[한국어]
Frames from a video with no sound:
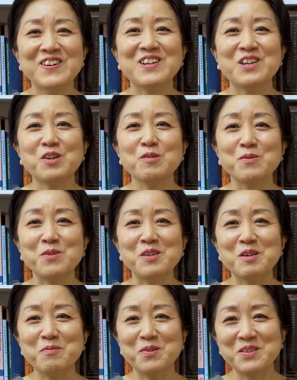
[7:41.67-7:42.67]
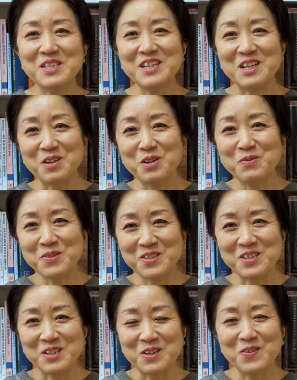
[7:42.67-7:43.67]
여러분들 한번 책
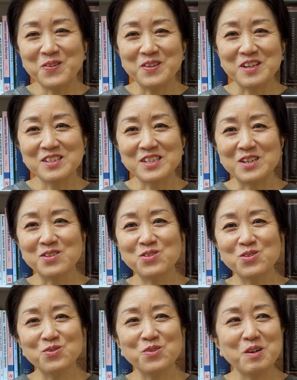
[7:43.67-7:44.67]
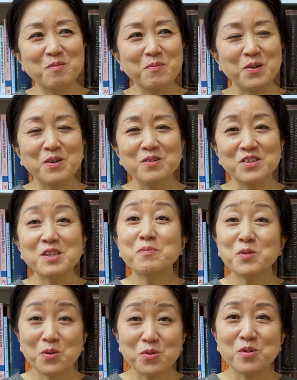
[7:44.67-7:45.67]
읽어보시라고 이렇게 장수도 한번
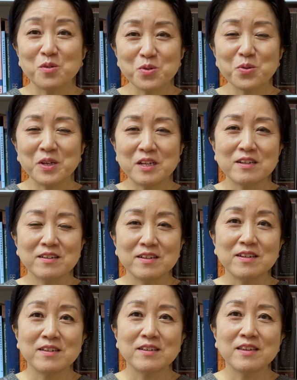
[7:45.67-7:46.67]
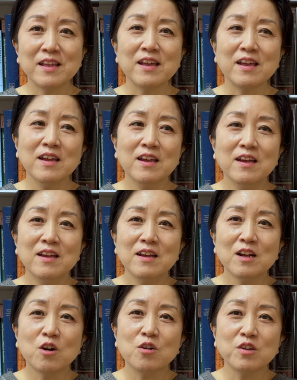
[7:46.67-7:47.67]
챕터도 소개를 드리는데,
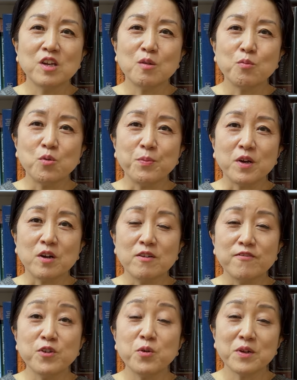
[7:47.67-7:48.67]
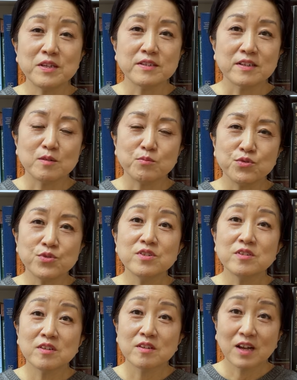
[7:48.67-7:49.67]
거기에 보면 피오렌자가
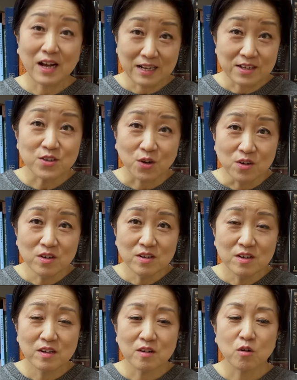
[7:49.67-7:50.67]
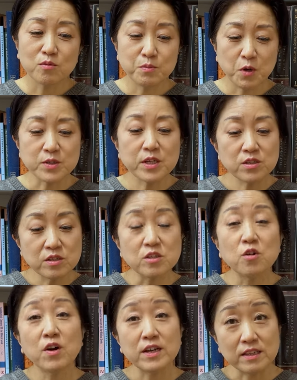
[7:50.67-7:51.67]
무슨 가설, 어, 역사적
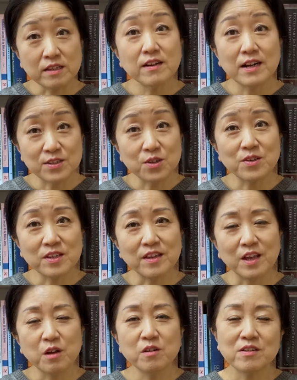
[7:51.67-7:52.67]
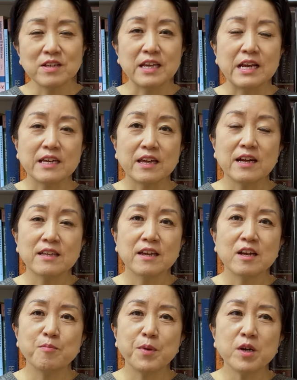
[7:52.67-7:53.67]
근거가 있는 가설인데요,를 이야기하냐
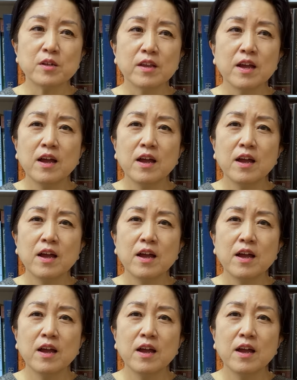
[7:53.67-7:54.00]
하면